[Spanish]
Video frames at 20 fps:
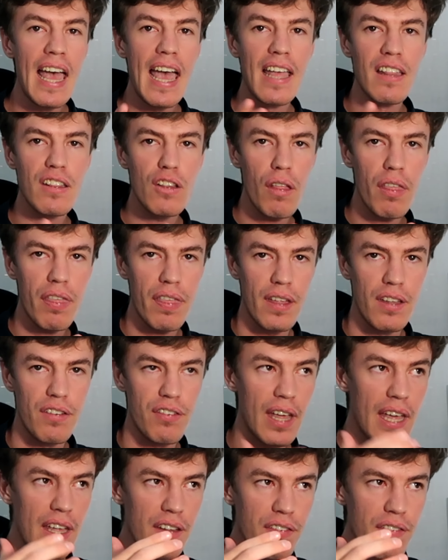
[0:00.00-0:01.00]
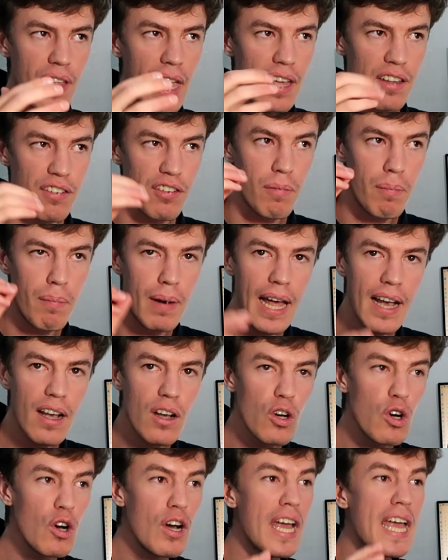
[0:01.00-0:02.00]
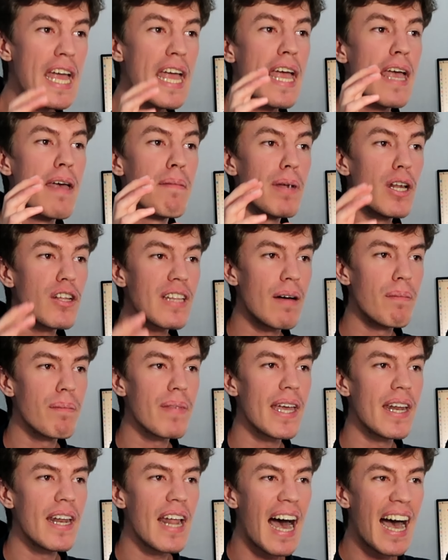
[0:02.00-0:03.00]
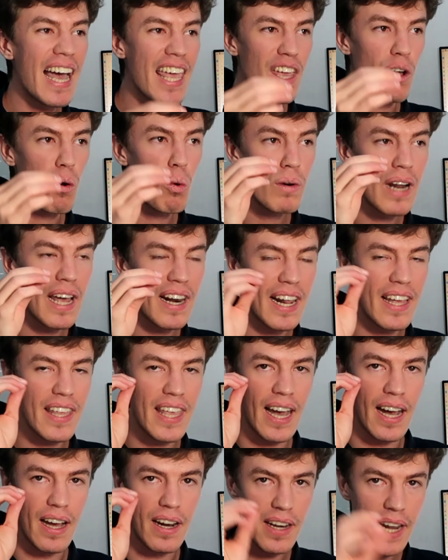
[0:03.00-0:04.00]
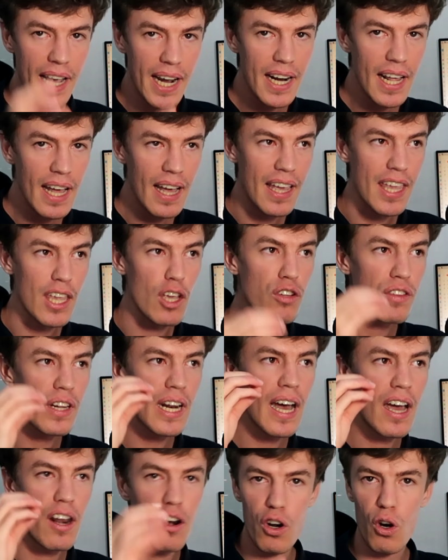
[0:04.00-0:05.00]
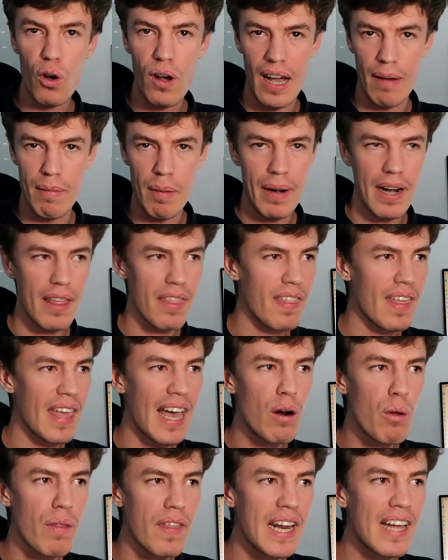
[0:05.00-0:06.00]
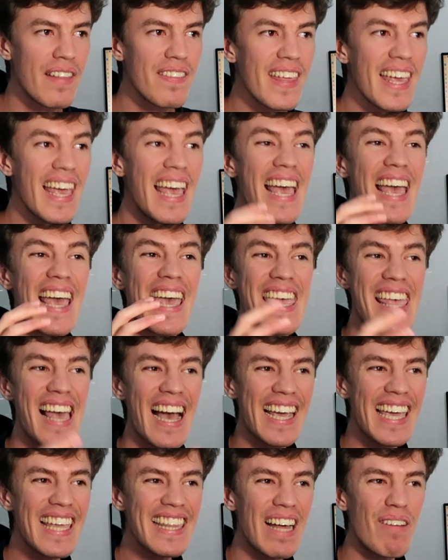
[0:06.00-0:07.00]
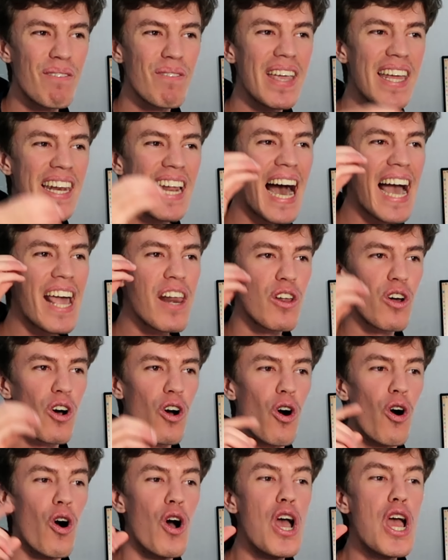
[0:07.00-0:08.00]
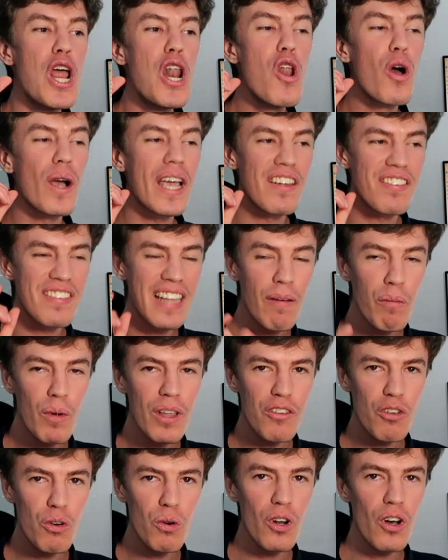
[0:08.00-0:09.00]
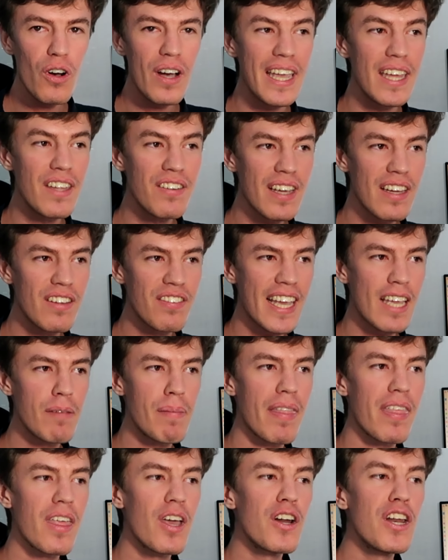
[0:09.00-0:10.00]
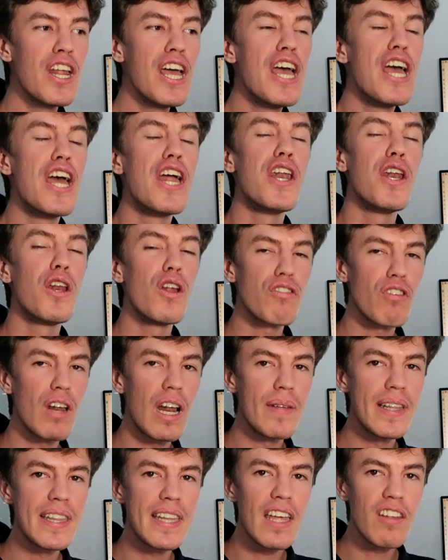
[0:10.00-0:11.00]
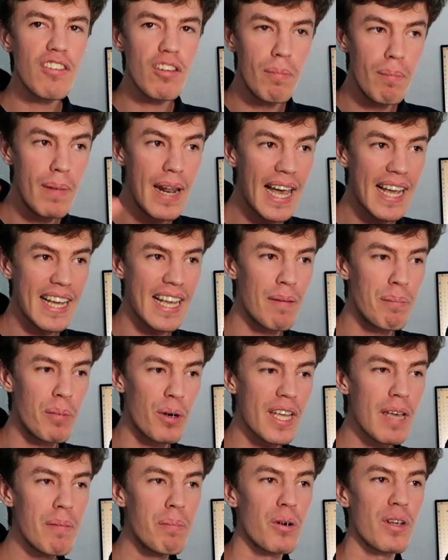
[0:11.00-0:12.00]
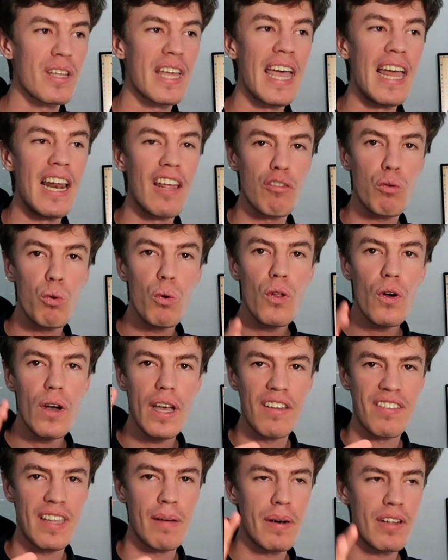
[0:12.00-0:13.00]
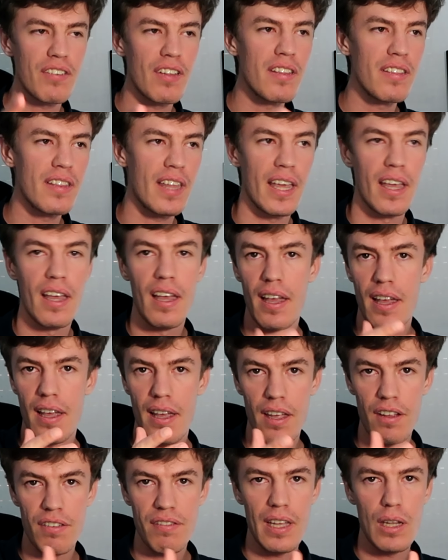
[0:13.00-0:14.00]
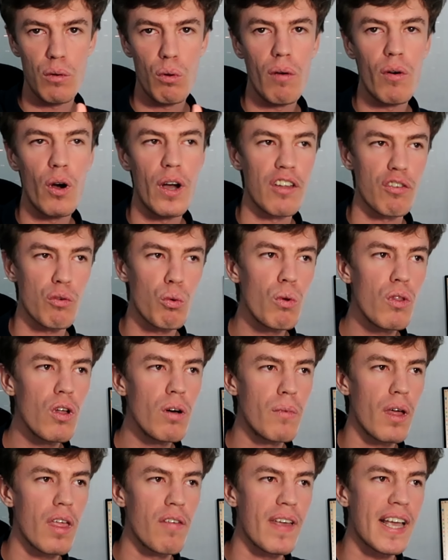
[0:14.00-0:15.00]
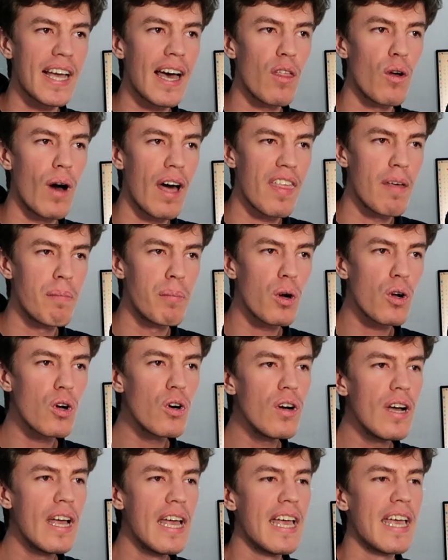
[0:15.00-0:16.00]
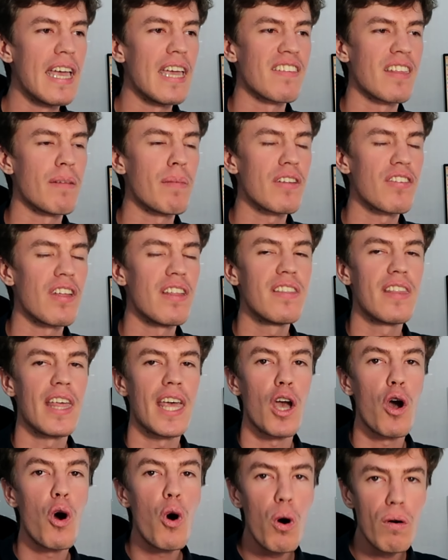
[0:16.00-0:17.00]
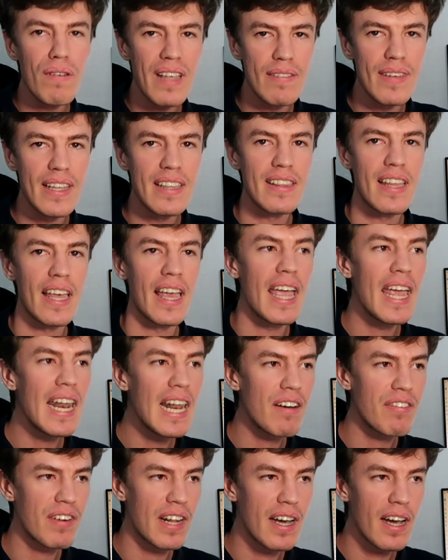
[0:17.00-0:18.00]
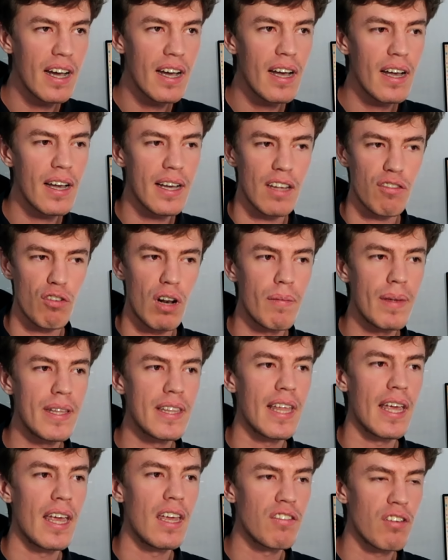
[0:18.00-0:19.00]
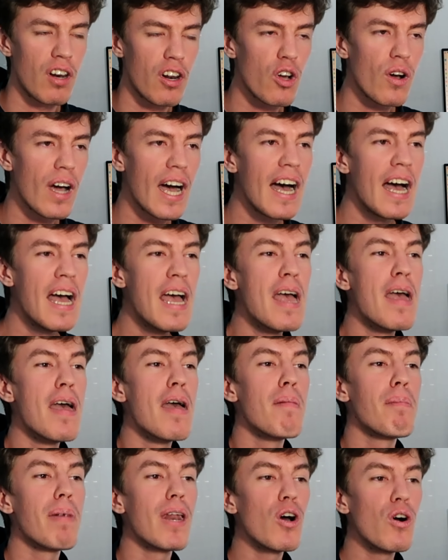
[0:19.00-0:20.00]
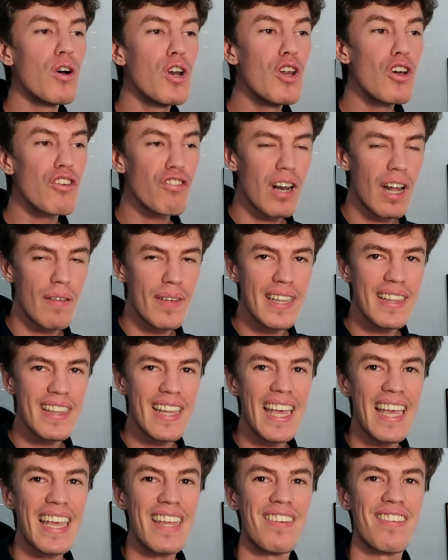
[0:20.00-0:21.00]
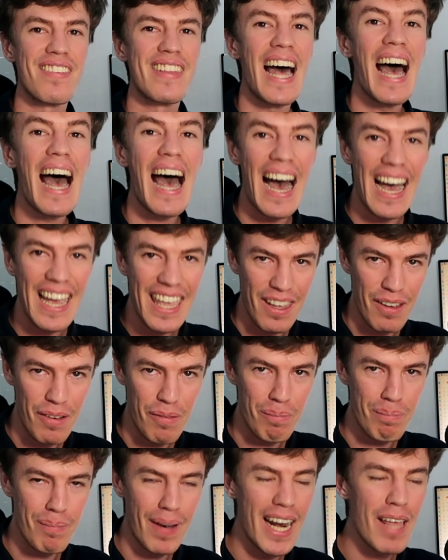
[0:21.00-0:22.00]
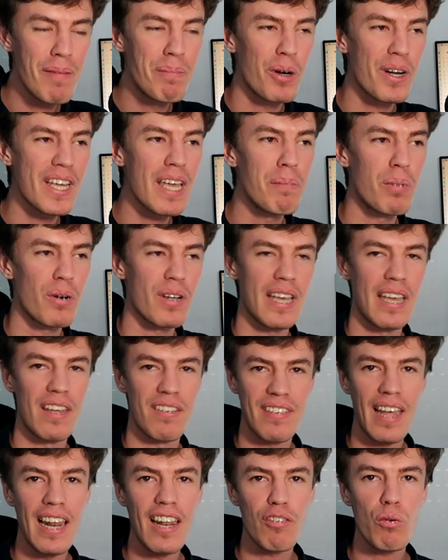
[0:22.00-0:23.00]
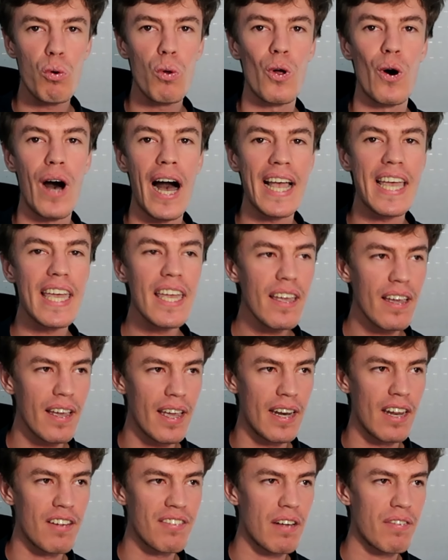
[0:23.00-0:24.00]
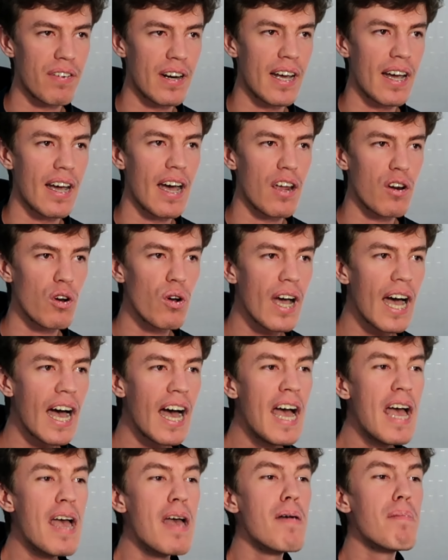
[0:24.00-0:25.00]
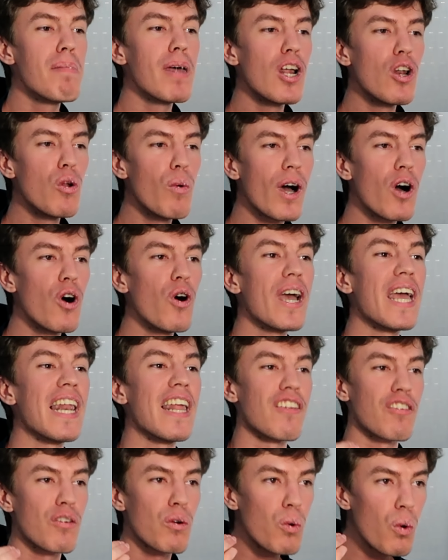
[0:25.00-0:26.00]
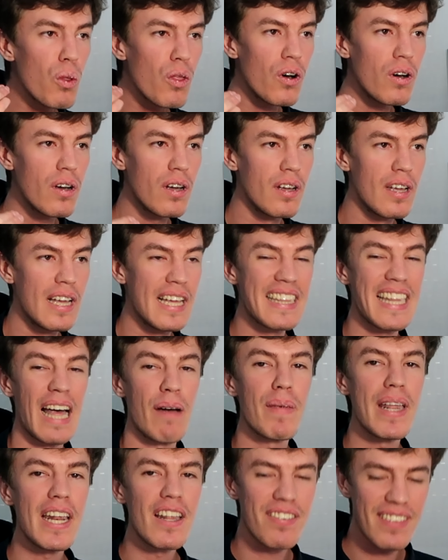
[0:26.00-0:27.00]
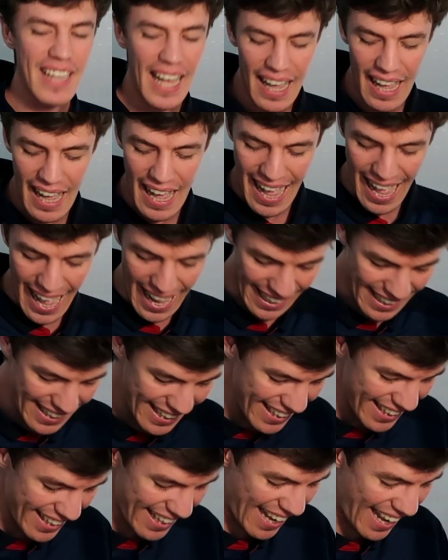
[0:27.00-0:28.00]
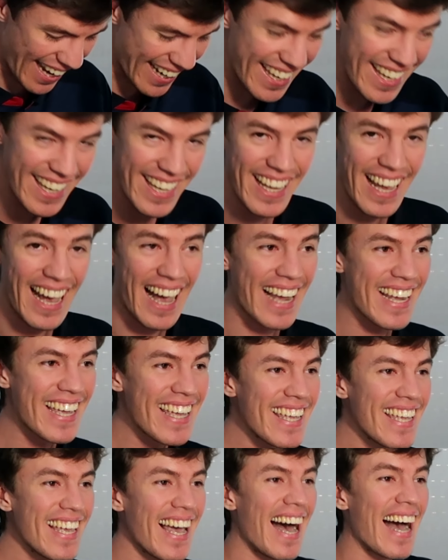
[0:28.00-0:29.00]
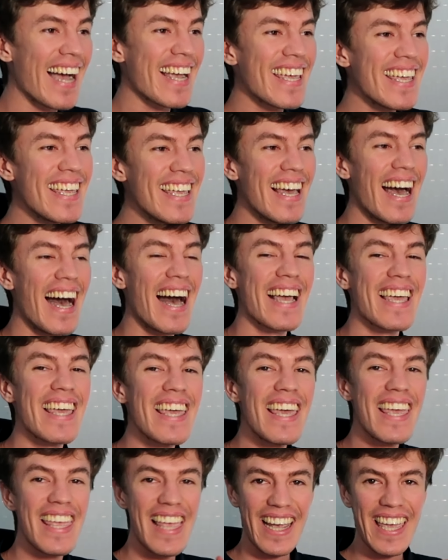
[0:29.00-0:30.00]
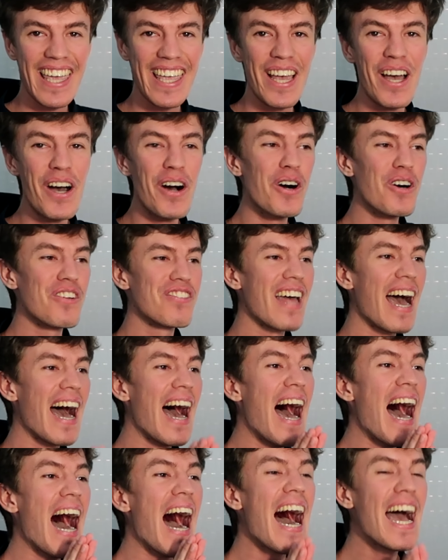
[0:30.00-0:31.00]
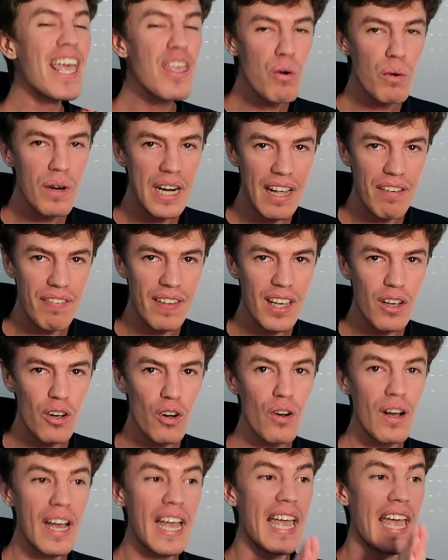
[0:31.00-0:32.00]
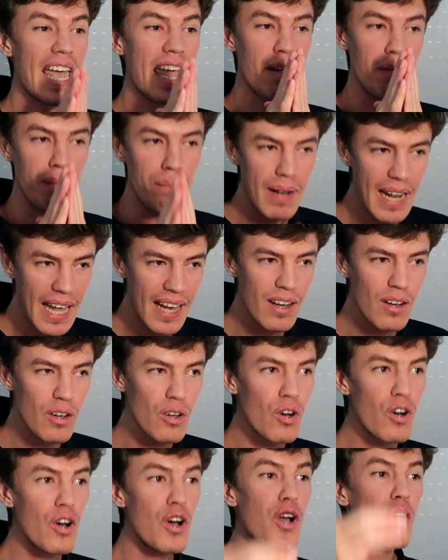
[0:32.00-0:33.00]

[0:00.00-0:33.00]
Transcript: Entonces, este es blanco, pero también hay una raya negra y otra roja. Me parece alucinante y aquí también hay rojo. Lo que está muy chulo es que esta equipación no solamente es blanca, ¿por qué? Porque el escudo está presente este nuevo escudo modificado hace poco está presente obviamente en la franja, que solamente es roja, pero no solamente está ahí, ¿vale? ¿Por qué? Porque está el escudo aquí, en esta franja roja, pero luego el escudo también está aquí, aquí, aquí, aquí, aquí y aquí. O sea, hay un gráfico en blanco